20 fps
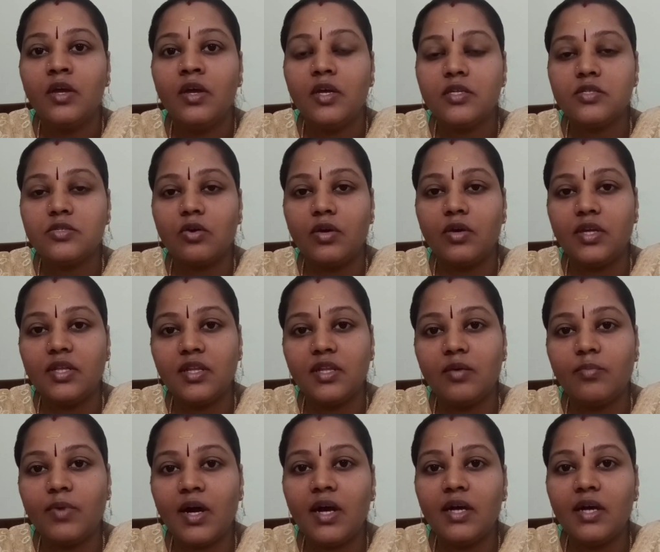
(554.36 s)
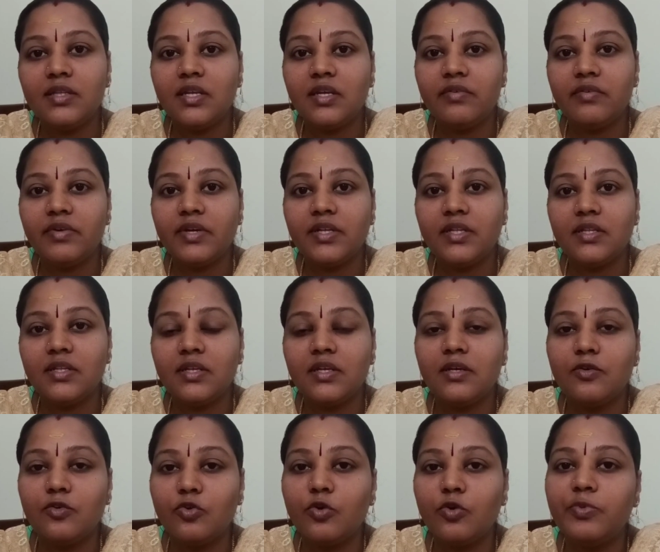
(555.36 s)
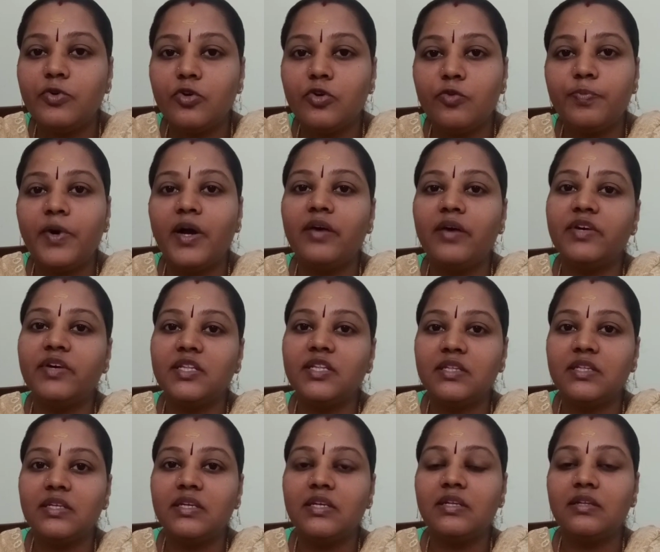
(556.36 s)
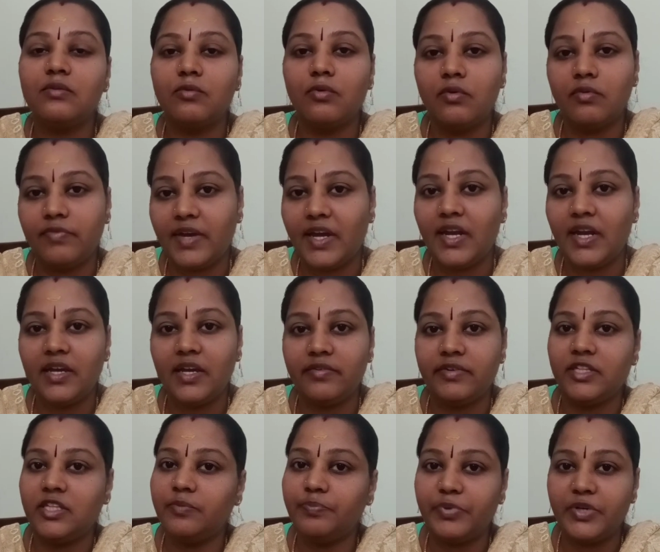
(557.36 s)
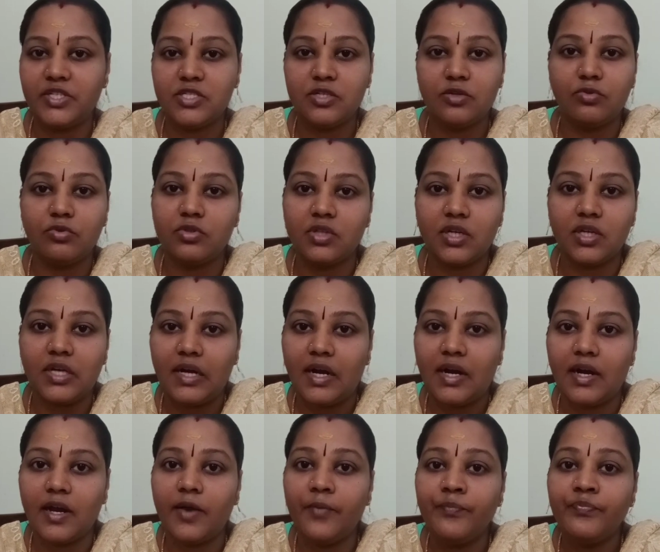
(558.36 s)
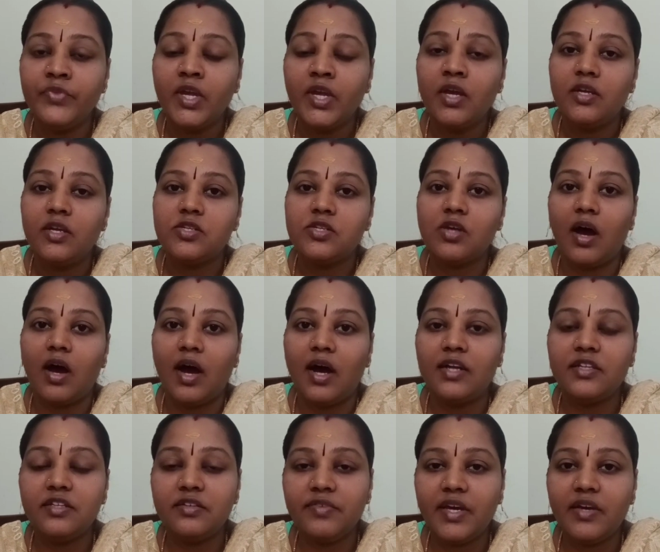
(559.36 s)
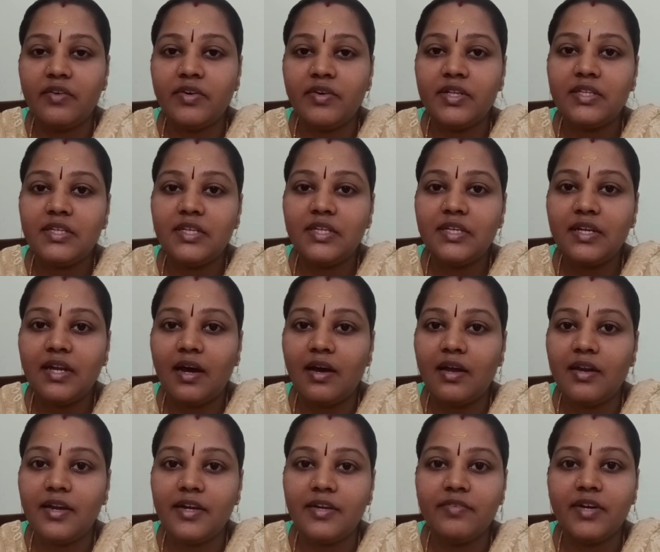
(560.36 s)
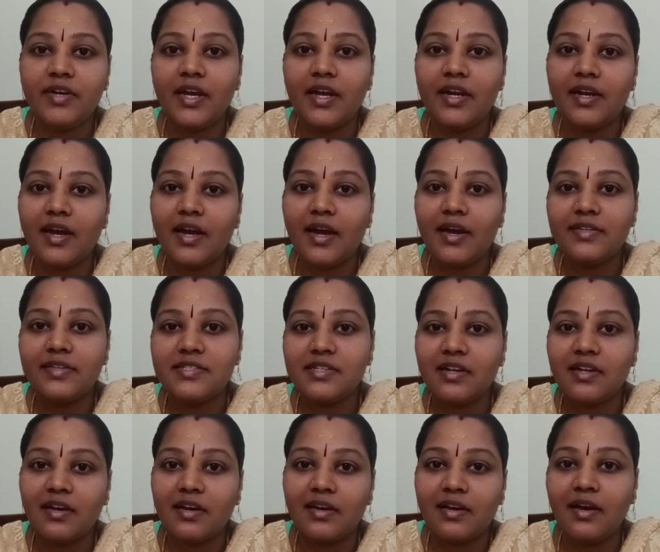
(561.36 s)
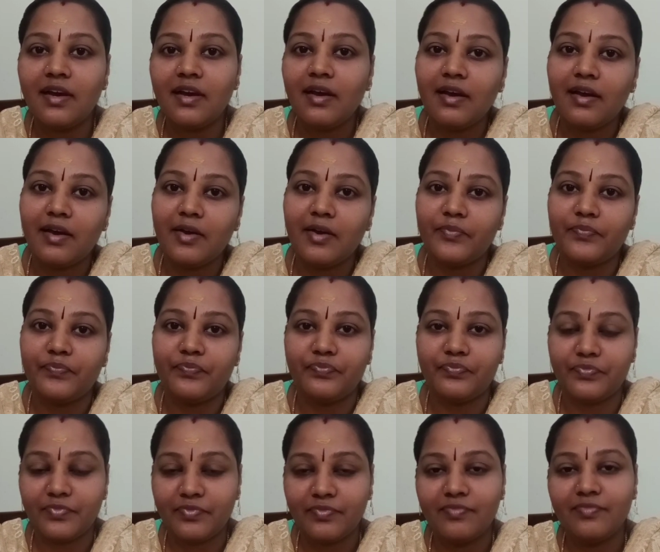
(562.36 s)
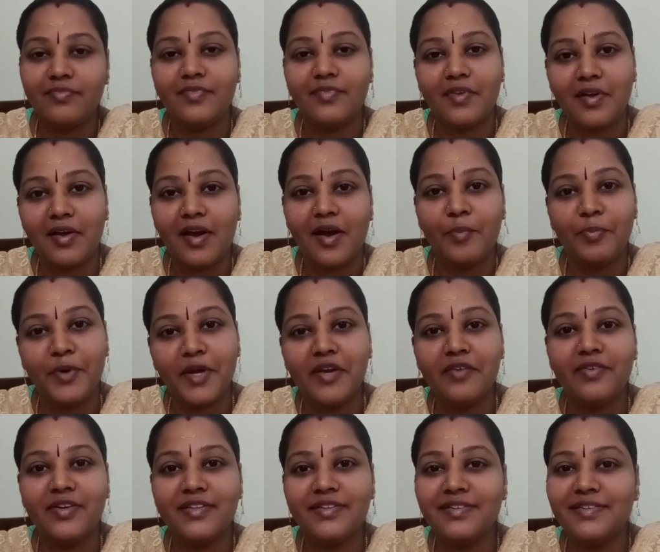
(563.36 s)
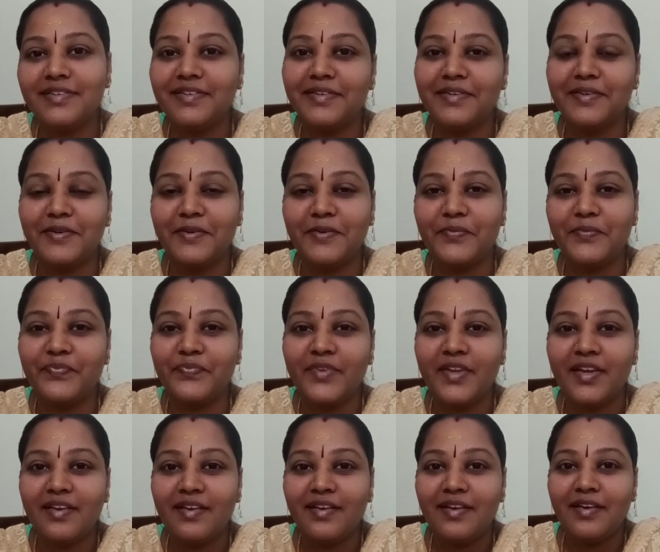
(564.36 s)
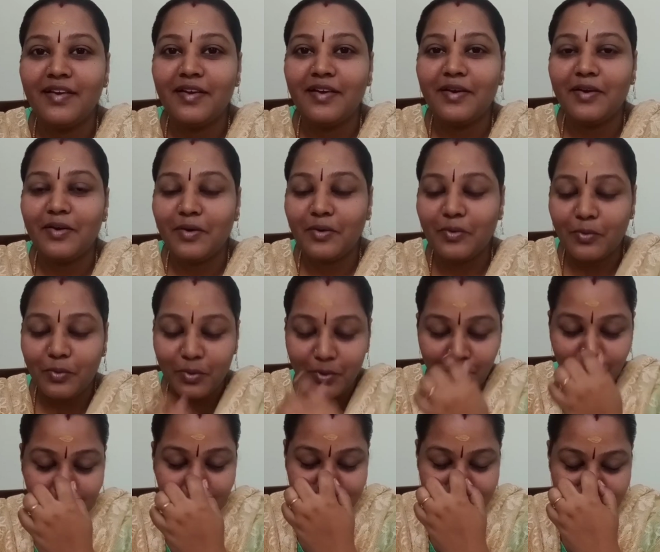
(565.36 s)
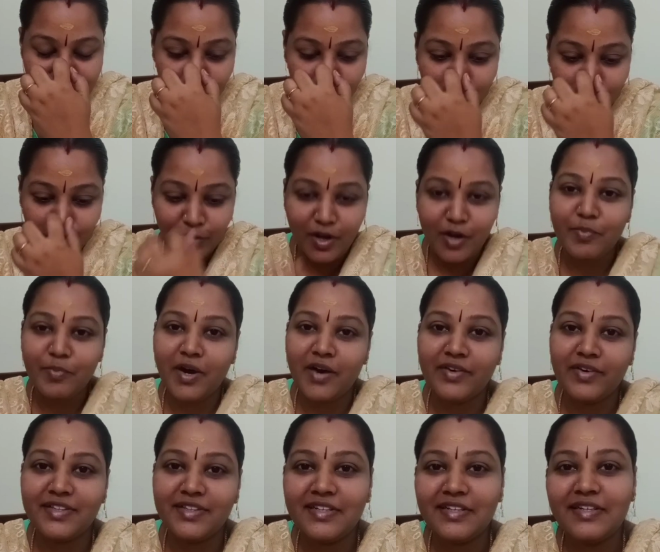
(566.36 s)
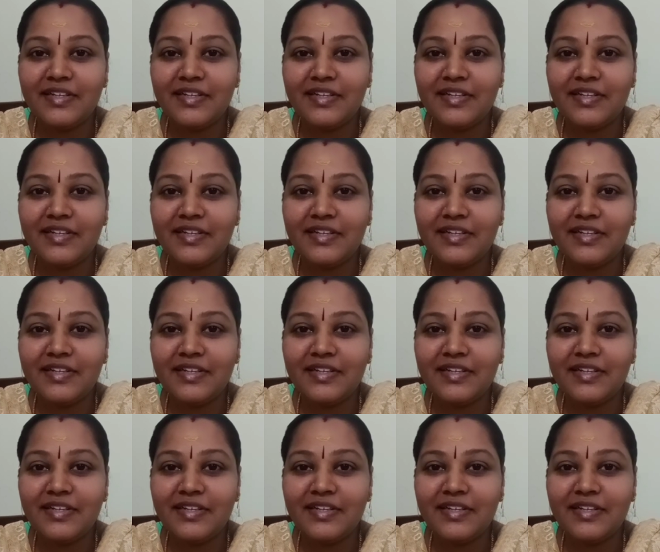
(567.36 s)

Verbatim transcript: ஸோ இந்த மாதிரி வந்து குரூப் குரூப்பாக வந்து வேலையை வந்து பிரித்து கொடுத்துருக்குறாங்க ஸோ அதுவே வந்து நாளடைவில் என்ன ஆயிடுச்சுனாக்க அப்படியே வந்து ஒரு ஒரு சமூகமாக வந்து